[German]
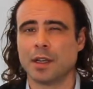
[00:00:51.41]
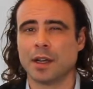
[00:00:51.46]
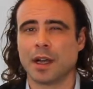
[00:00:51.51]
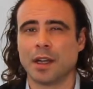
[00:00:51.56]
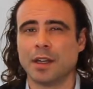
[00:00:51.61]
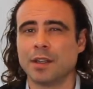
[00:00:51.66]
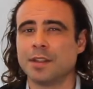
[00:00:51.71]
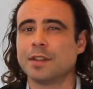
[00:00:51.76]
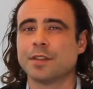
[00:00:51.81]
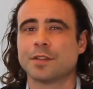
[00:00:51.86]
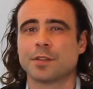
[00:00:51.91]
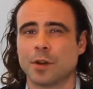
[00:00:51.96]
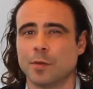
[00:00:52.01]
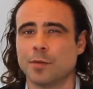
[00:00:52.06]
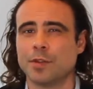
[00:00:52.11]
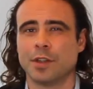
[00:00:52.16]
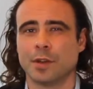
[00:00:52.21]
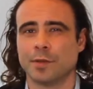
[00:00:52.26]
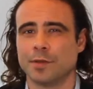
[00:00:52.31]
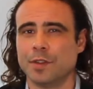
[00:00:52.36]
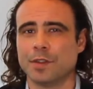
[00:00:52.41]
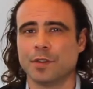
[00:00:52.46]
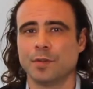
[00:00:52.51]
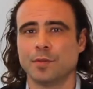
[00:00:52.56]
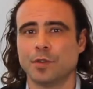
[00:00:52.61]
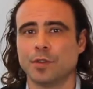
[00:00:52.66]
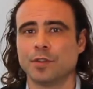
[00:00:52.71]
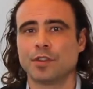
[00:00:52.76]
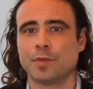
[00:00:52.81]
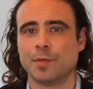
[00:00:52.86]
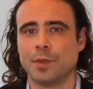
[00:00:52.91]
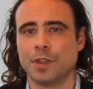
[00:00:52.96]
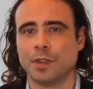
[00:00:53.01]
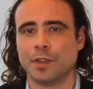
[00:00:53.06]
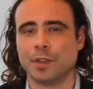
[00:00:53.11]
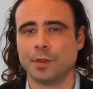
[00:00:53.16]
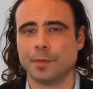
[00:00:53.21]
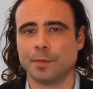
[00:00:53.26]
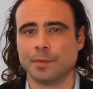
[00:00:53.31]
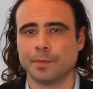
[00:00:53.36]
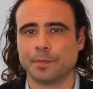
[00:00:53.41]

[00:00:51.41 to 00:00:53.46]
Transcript: Allerdings komme ich auf diesen Punkt später.